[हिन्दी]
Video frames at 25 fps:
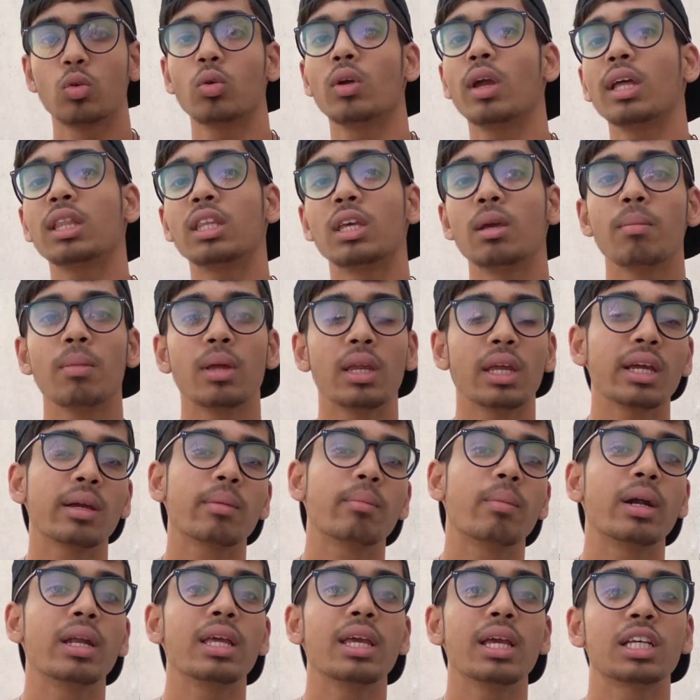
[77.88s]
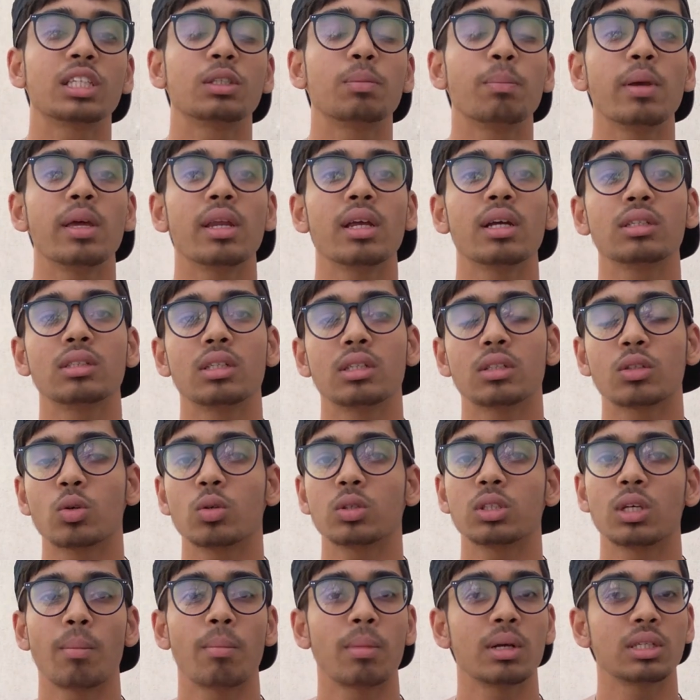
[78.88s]
तो ये थी मेरी एक बड़ी एक्सपीरियंस इसको
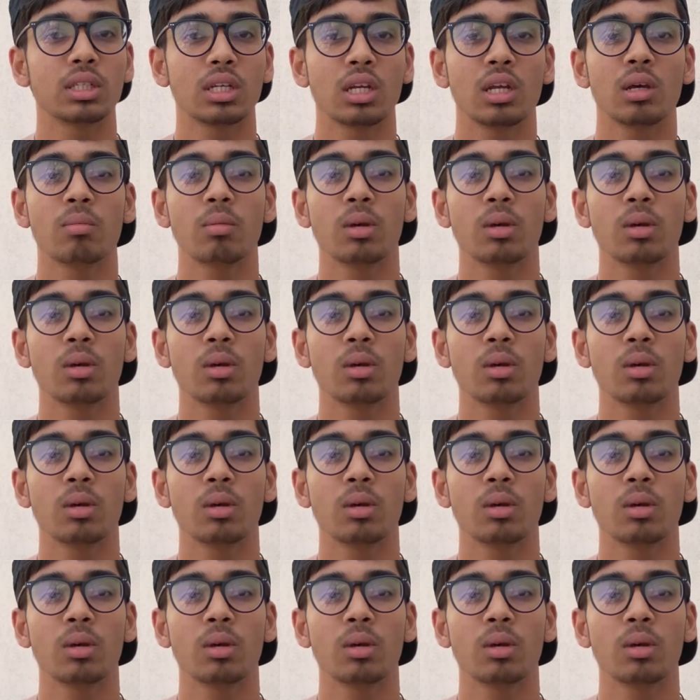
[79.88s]
समझने